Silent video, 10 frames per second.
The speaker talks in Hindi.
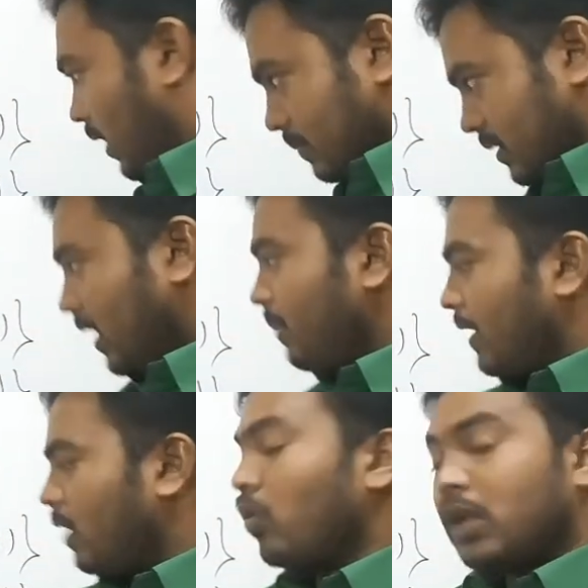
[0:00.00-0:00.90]
कम से
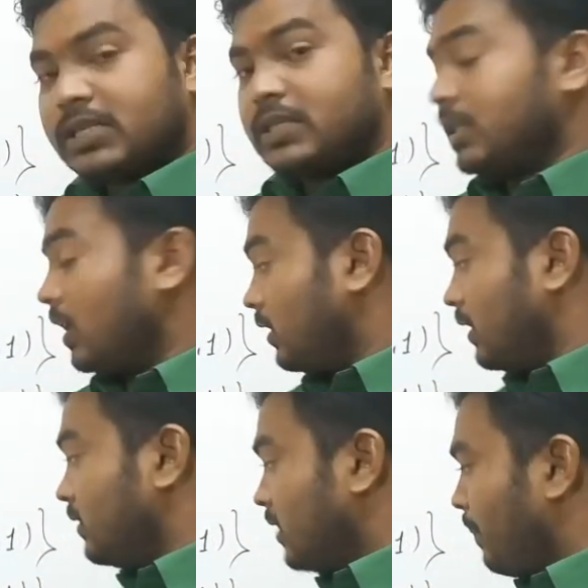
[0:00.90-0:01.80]
कम एक होना चाहिए था
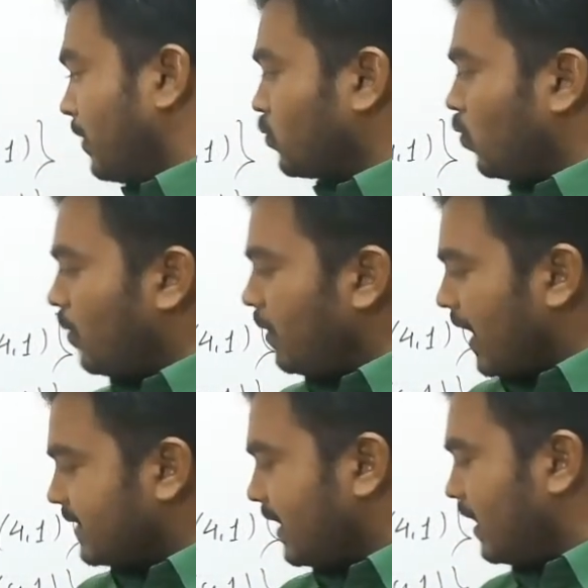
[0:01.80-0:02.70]
तो इसके पास कोई भी
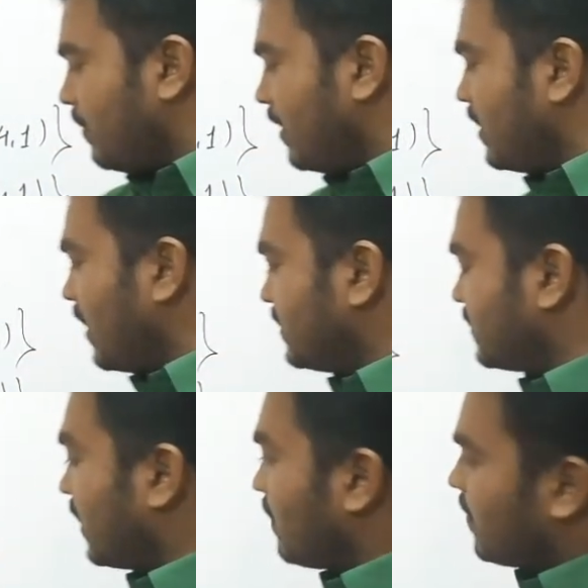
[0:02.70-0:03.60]
ऐसा एलिमेंट नहीं है
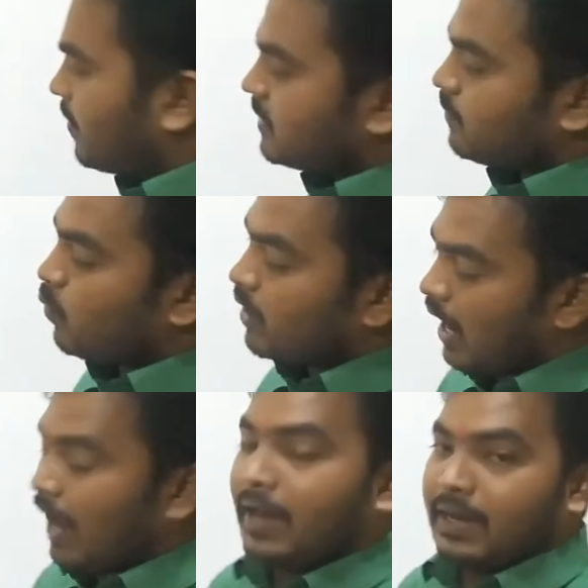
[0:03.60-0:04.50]
जिसके लिए मेंबरशिप वन
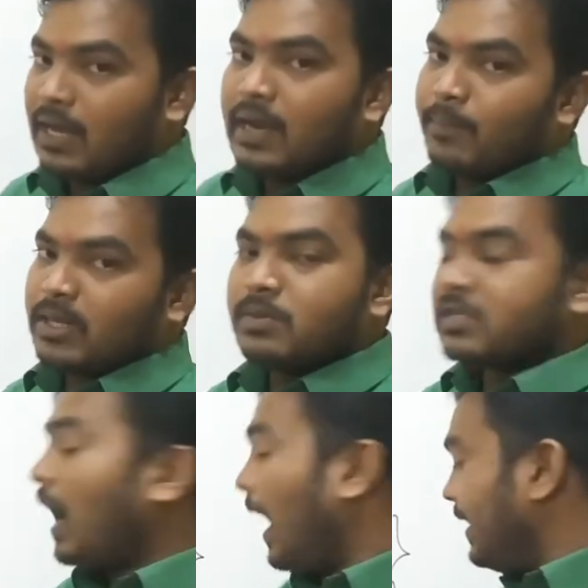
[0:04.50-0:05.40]
आए मतलब
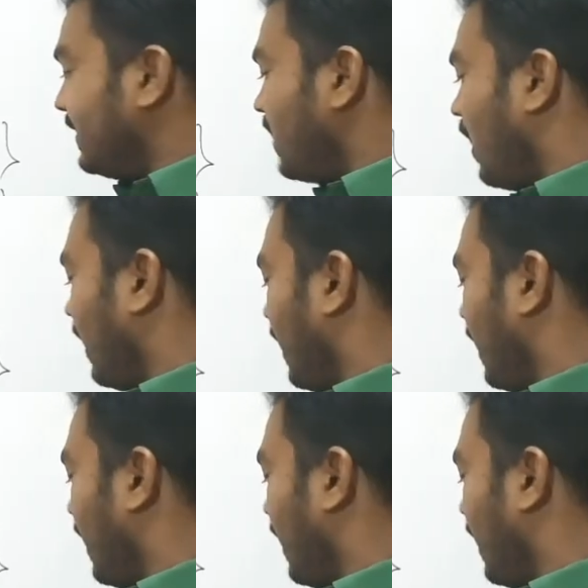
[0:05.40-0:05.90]
इसका हाइट क्या